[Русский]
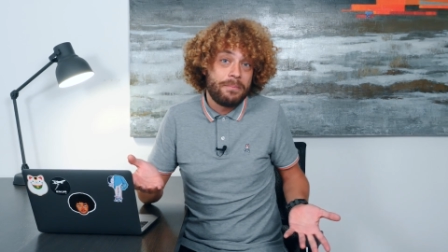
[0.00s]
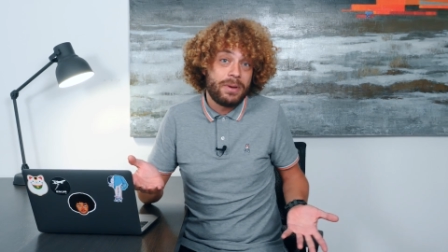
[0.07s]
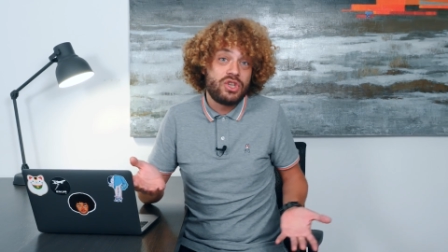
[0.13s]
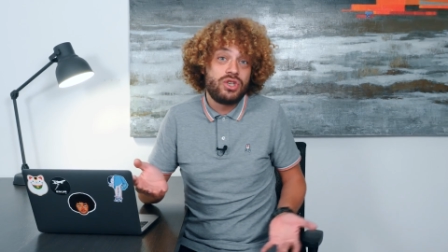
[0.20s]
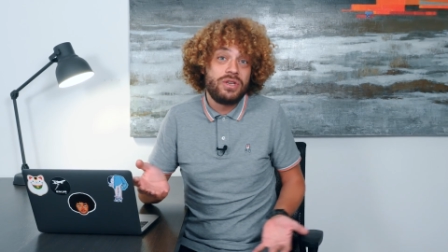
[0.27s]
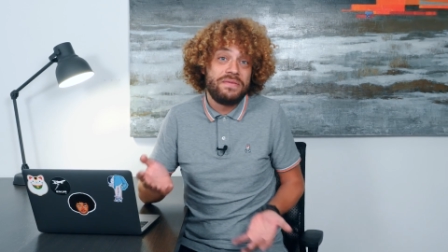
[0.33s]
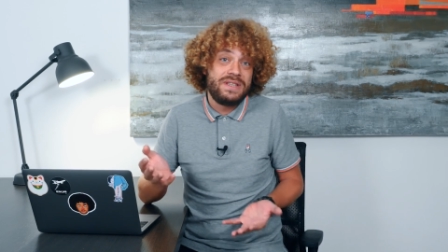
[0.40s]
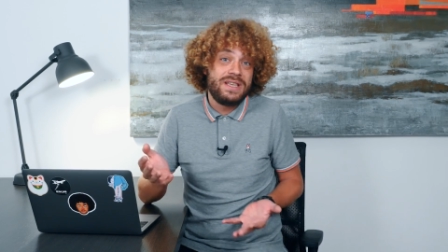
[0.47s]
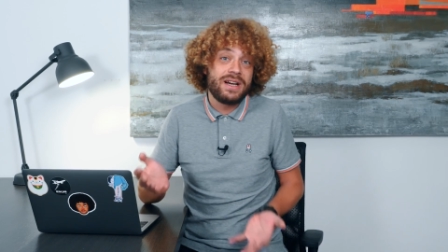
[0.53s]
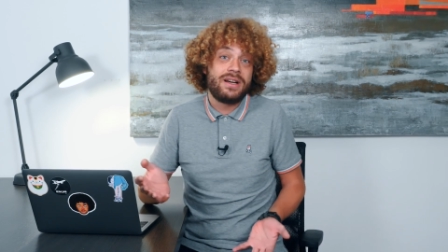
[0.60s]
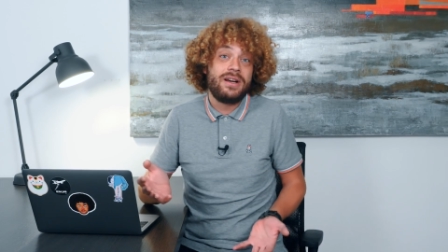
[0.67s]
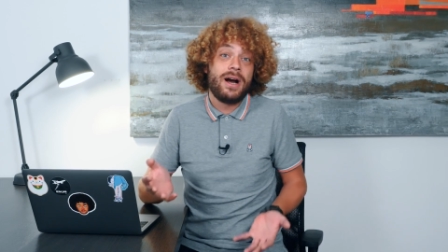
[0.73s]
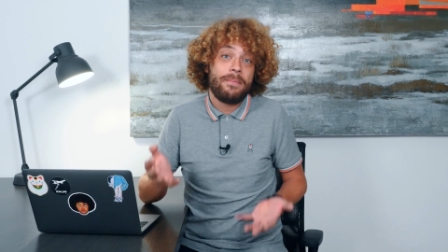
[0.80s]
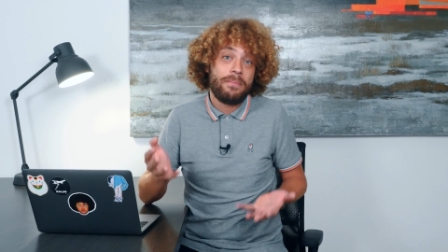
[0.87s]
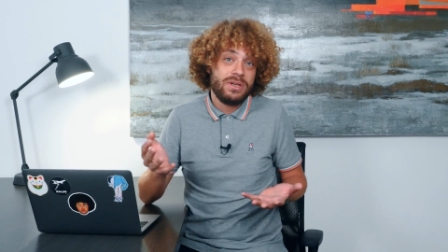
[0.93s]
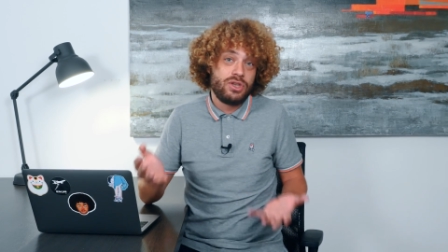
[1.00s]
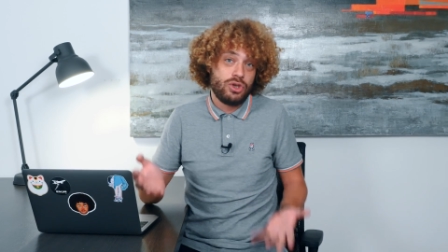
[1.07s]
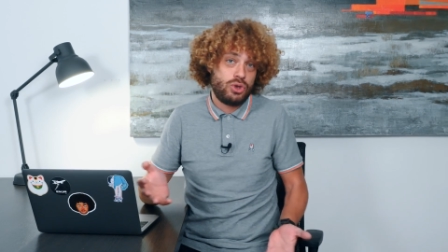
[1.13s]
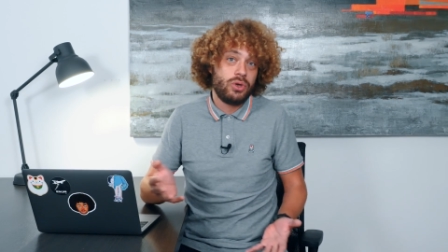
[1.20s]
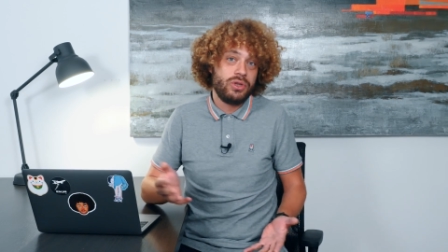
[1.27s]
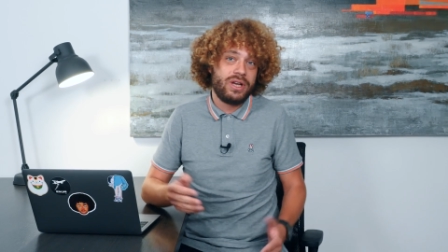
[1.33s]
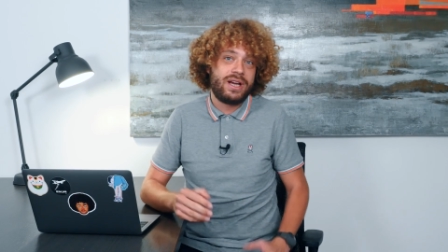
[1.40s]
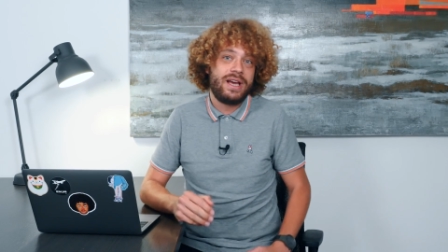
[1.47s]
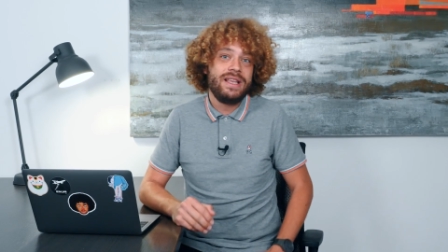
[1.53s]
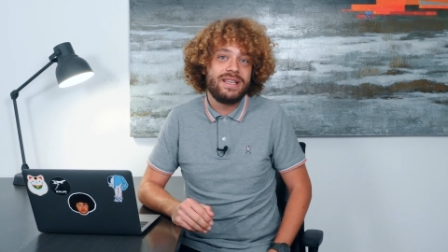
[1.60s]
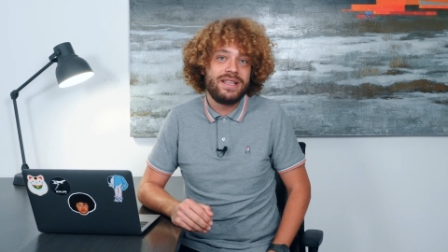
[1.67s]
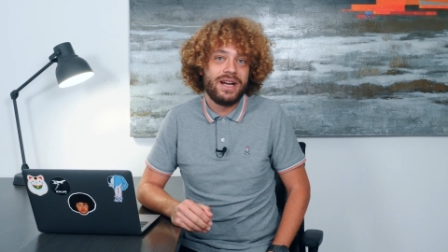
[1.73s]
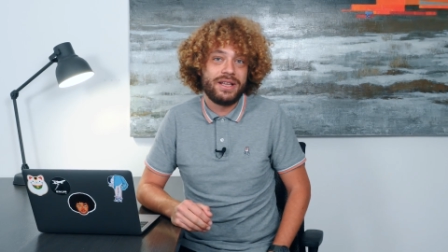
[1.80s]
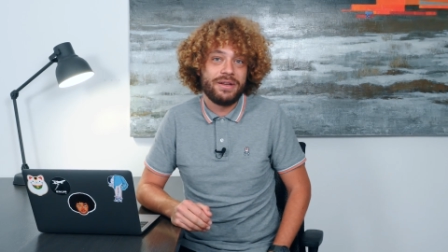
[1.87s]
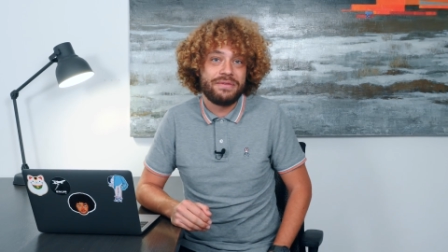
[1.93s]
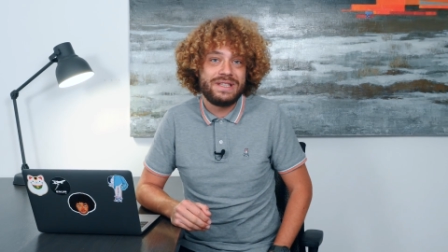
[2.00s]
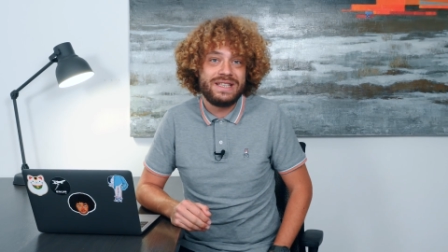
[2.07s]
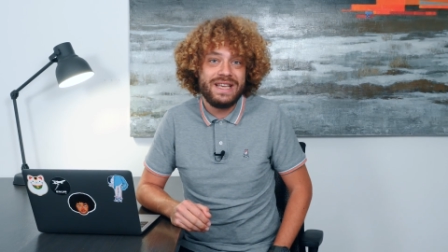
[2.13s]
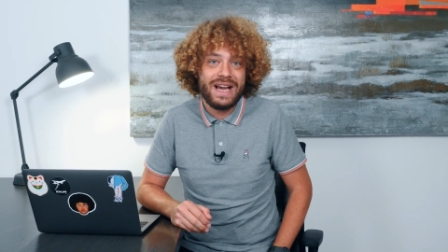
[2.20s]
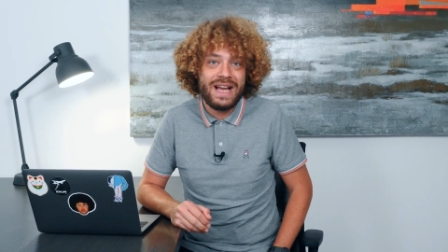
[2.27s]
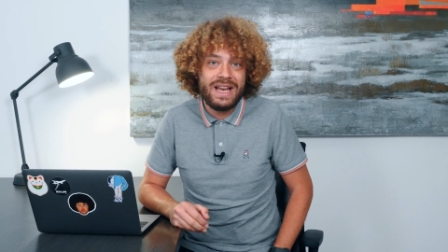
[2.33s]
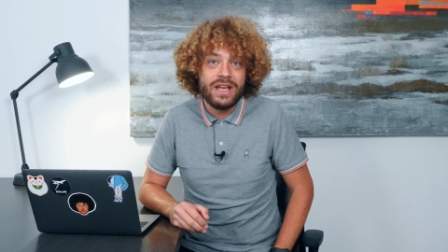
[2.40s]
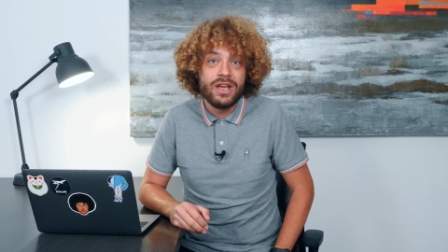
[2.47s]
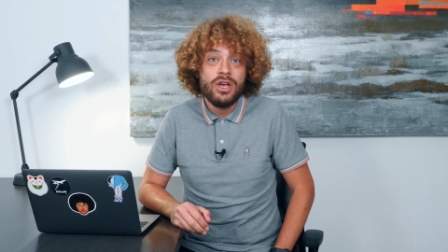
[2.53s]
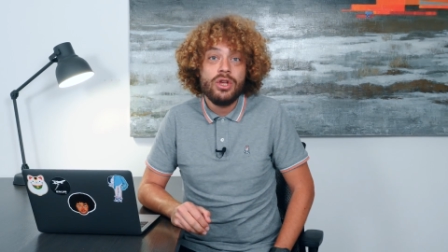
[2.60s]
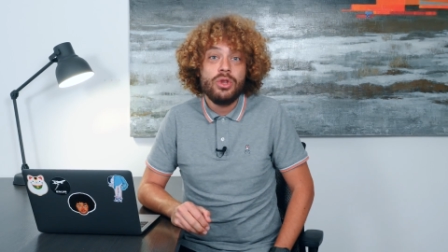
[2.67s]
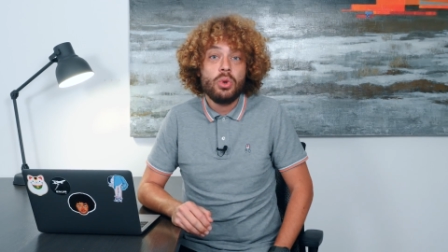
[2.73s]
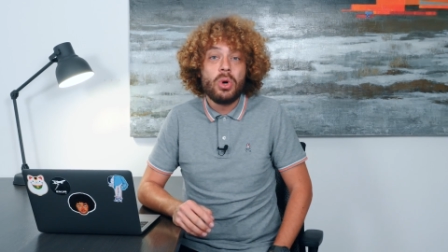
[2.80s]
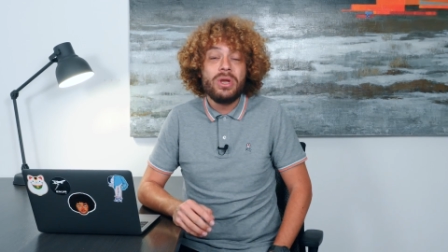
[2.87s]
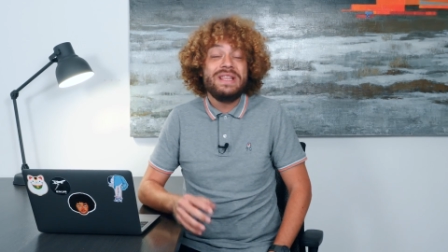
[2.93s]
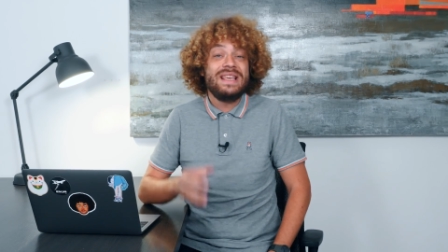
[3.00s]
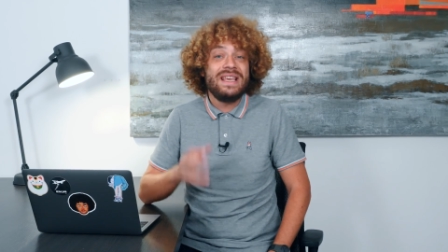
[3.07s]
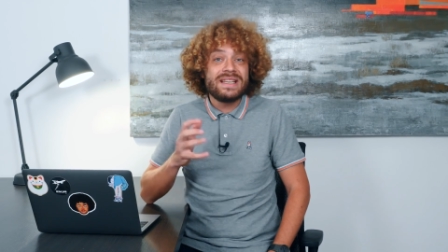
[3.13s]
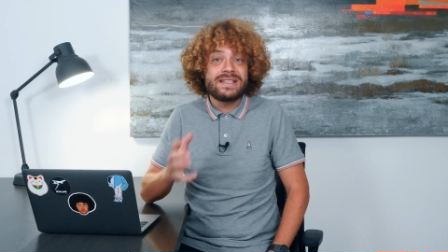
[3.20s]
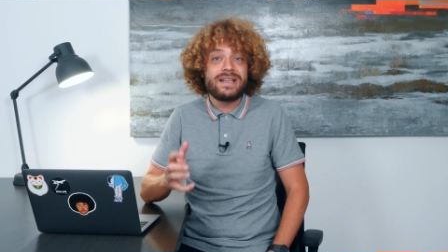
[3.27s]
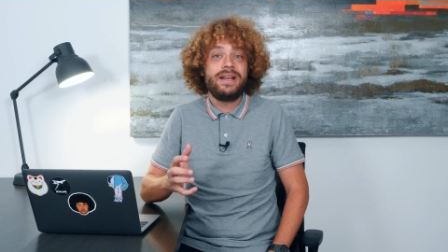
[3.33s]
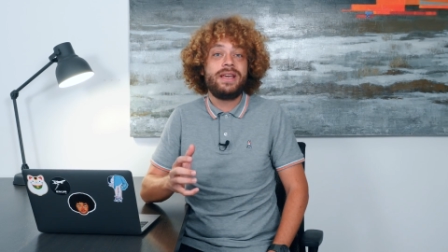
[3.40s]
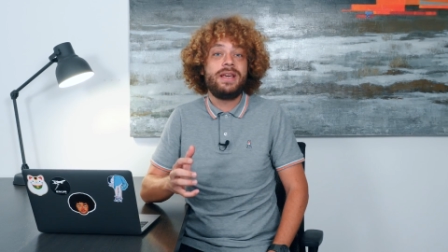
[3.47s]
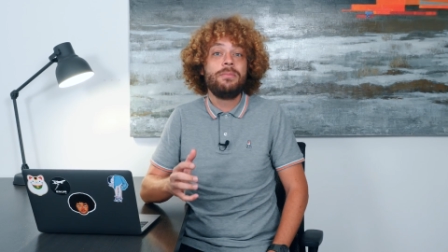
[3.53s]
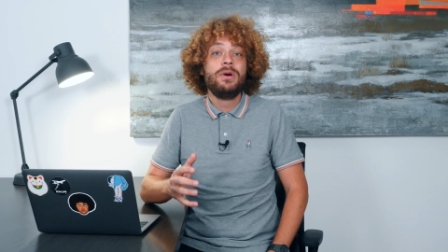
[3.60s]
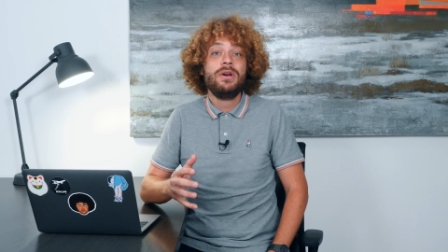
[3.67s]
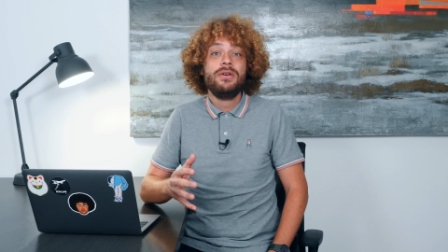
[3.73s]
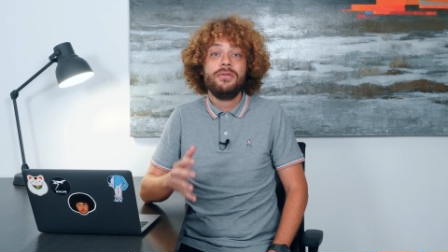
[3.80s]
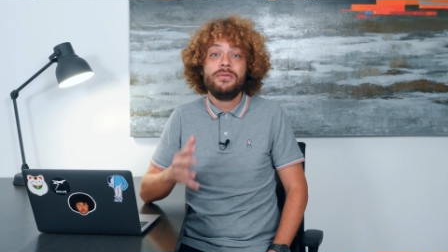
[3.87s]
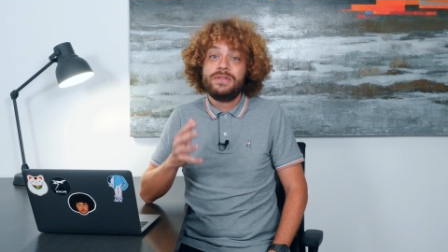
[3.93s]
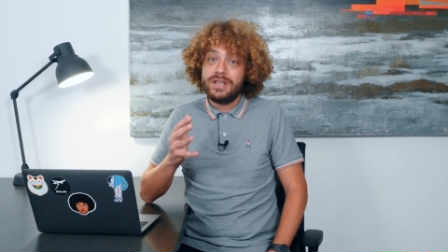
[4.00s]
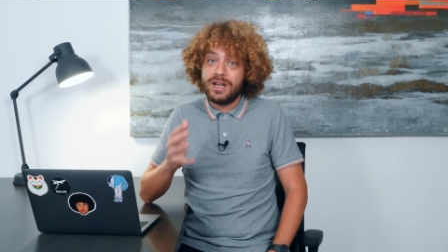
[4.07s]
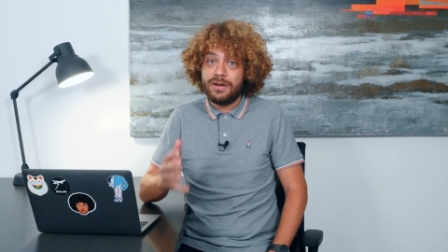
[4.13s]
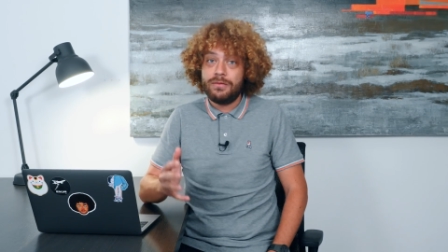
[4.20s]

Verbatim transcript: почти всех оппозиционных кандидатов сняли, но нескольким все